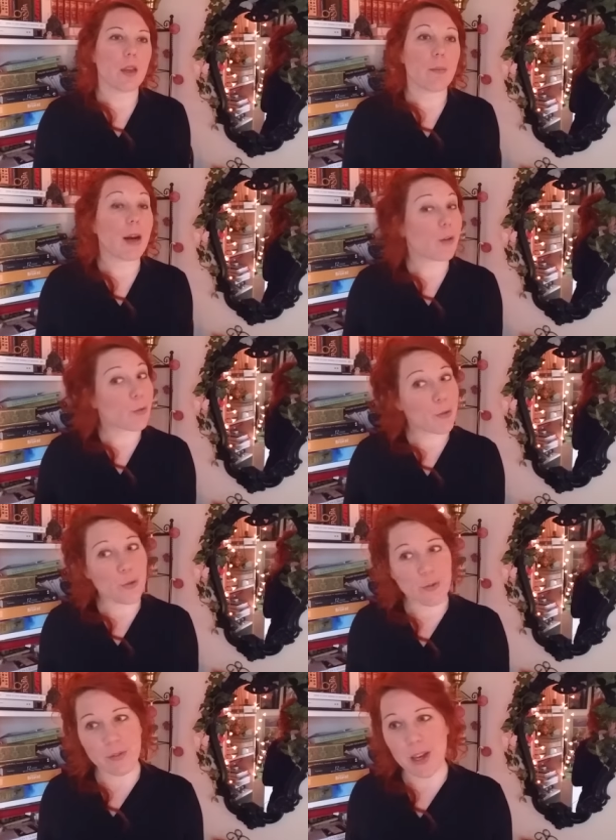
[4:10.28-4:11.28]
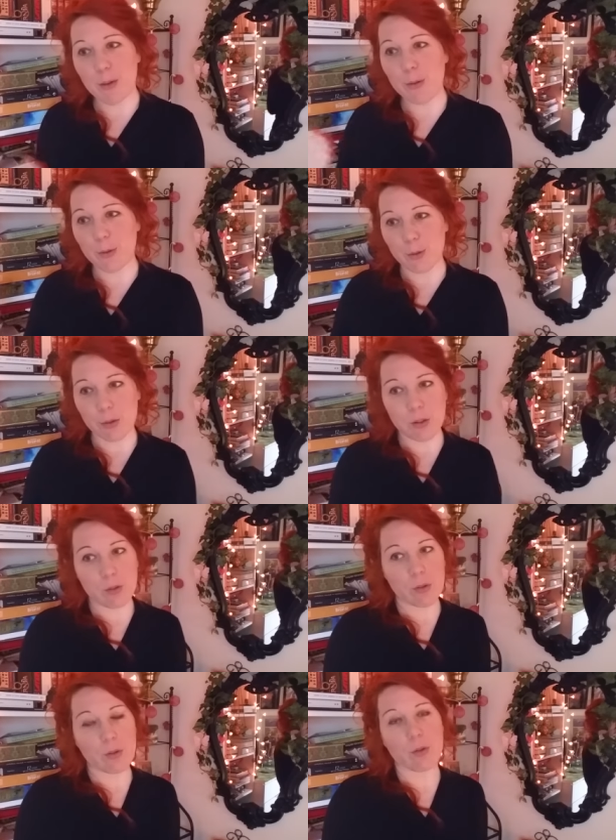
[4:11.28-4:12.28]
Par contre, je fais aux autres
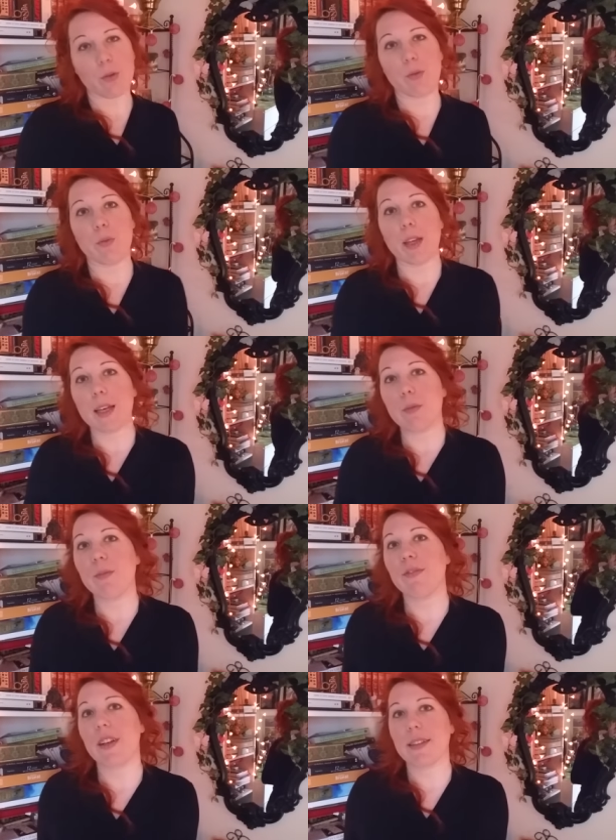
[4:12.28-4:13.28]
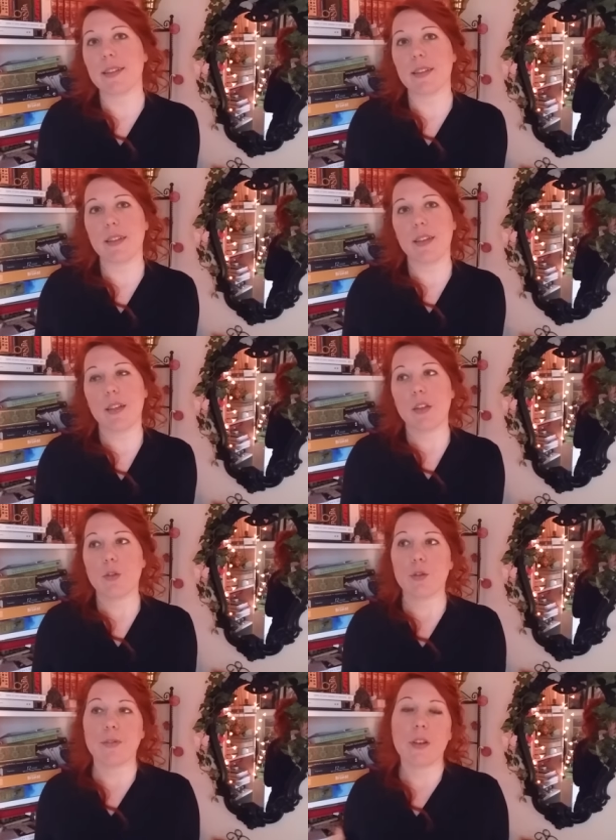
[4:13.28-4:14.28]
ce que je voudrais qu'on me fasse.
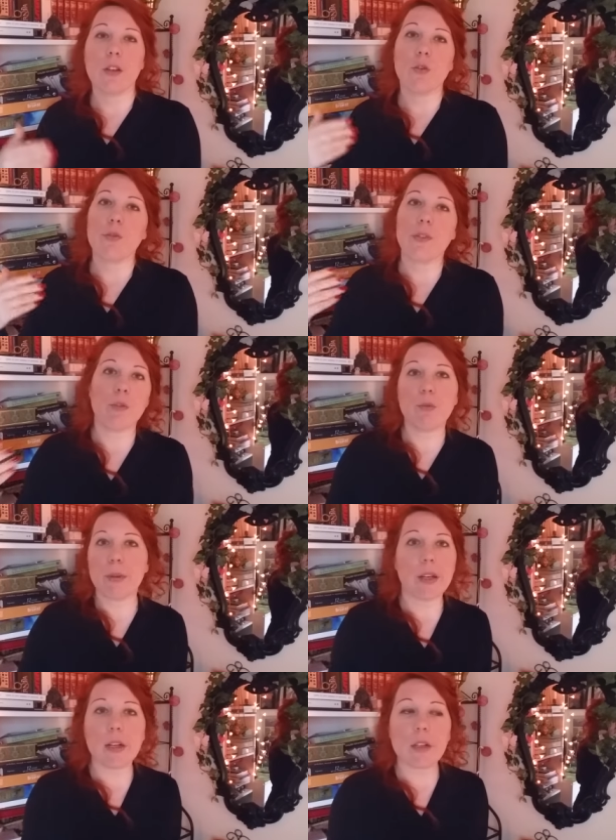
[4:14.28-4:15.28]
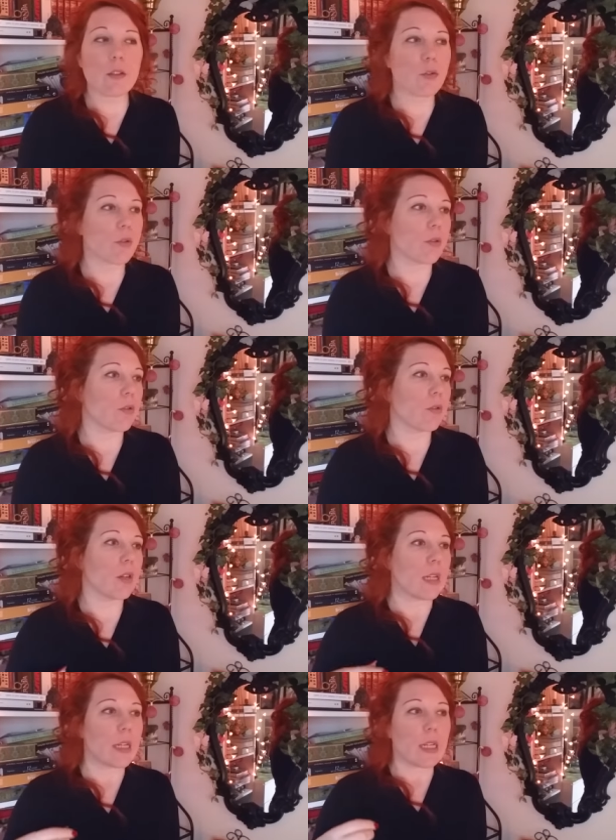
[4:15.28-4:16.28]
Je fais, je fais du bien, je,
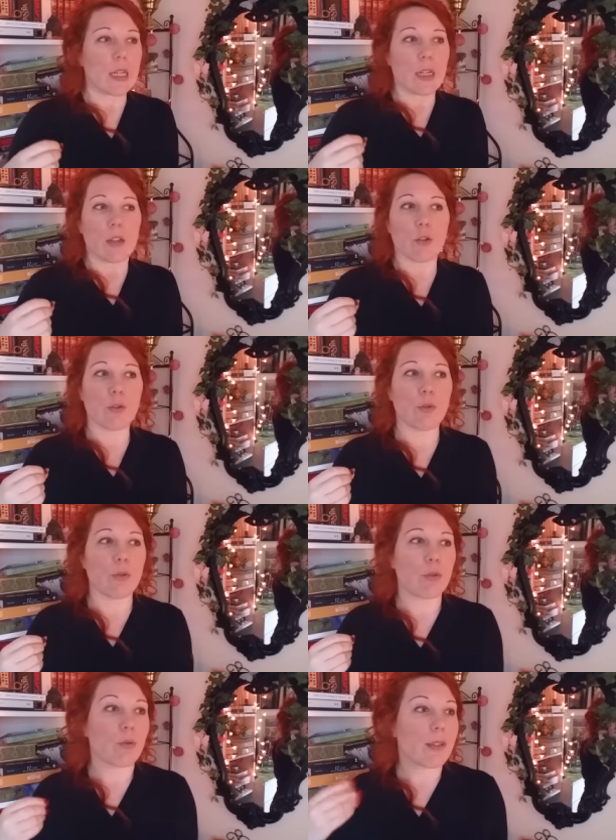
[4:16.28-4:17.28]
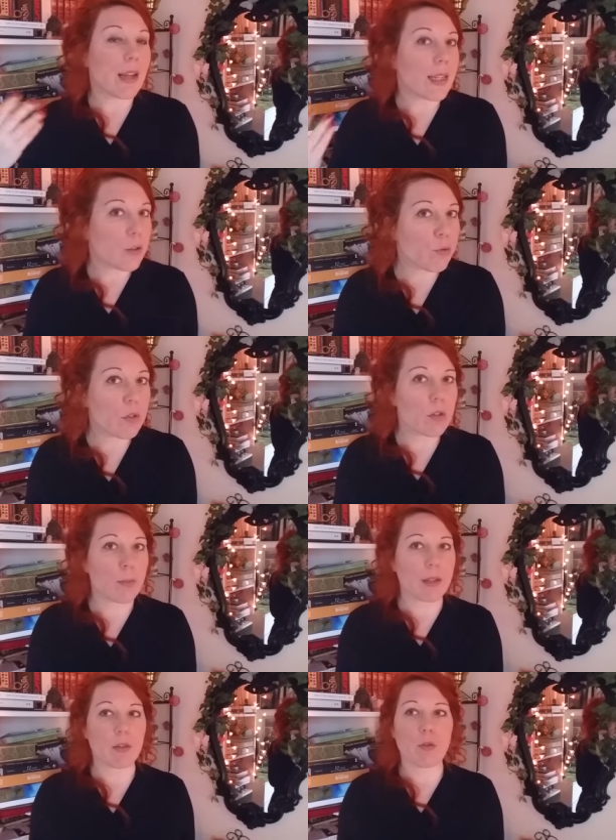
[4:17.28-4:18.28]
je suis à l'écoute
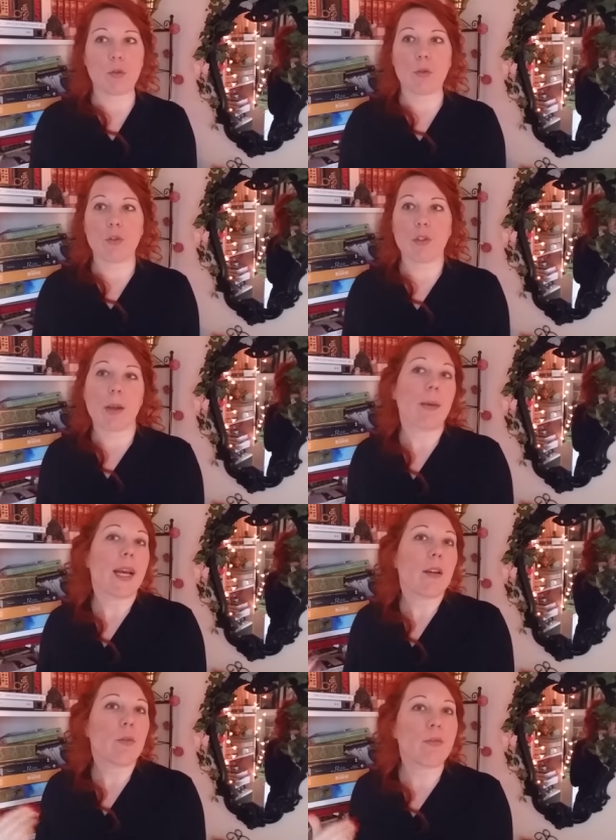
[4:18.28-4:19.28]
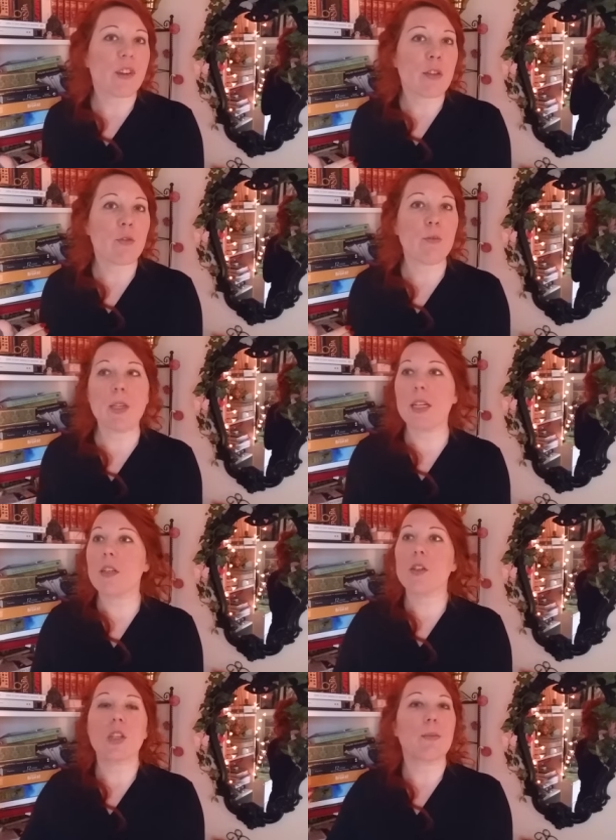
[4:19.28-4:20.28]
parce que j'aimerais qu'on me fasse du
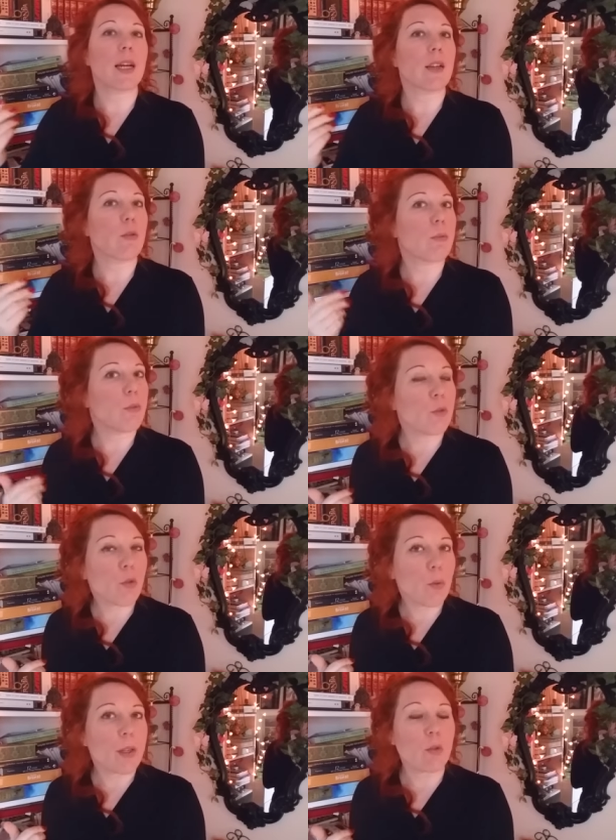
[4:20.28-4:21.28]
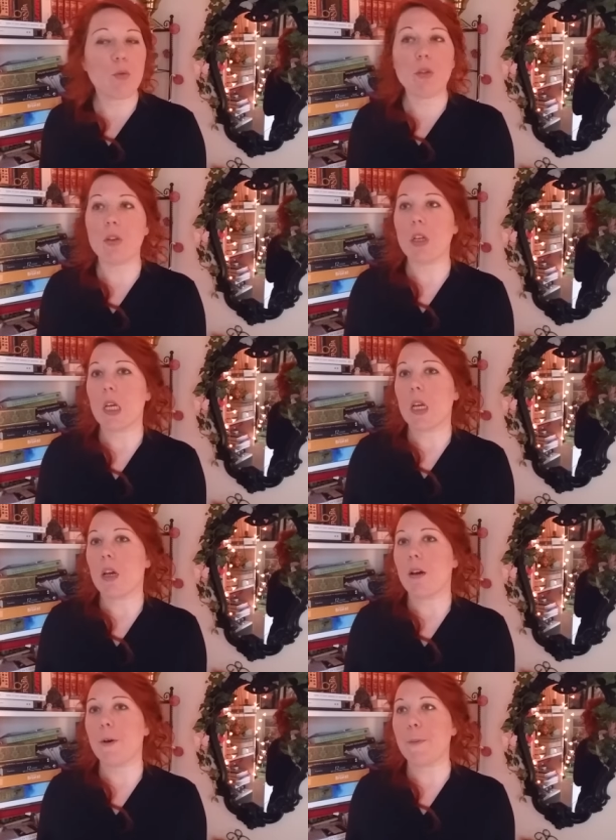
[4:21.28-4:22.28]
bien, j'aimerais qu'on m'écoute.
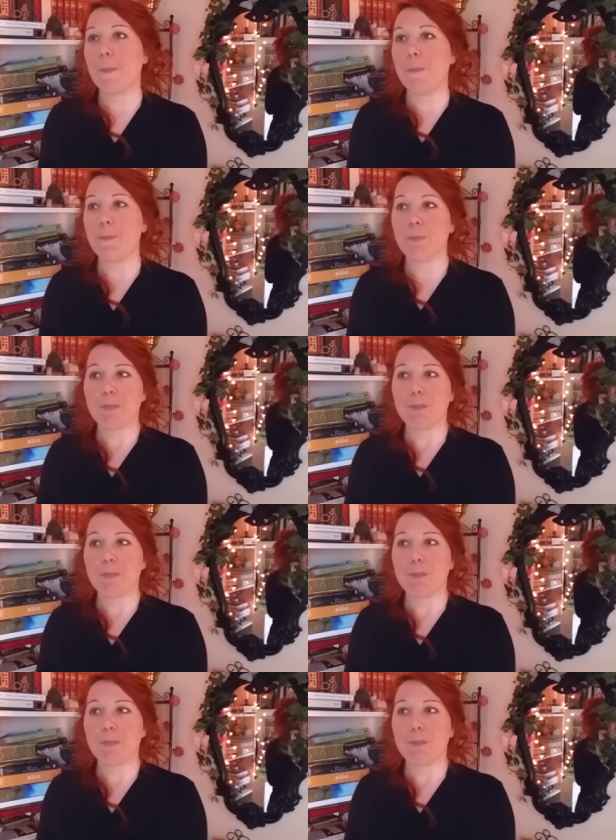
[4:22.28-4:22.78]
Euh,